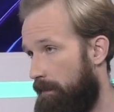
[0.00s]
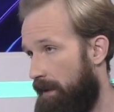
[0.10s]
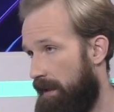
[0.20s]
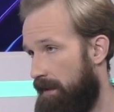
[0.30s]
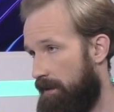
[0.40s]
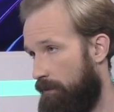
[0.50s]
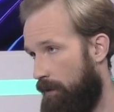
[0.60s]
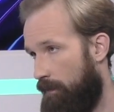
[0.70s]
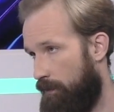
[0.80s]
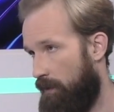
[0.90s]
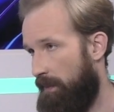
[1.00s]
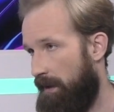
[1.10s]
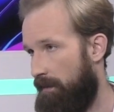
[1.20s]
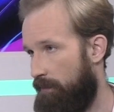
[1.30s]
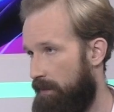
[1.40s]
поднялись на новую
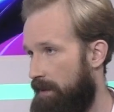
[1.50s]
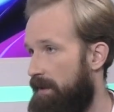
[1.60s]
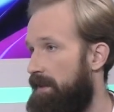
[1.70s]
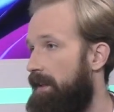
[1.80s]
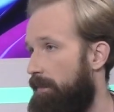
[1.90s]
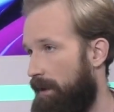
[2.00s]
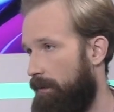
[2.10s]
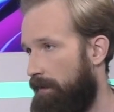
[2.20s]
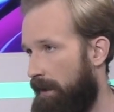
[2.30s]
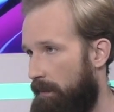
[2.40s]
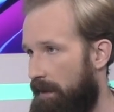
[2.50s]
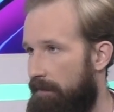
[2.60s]
ступень, может быть, за последний период времени?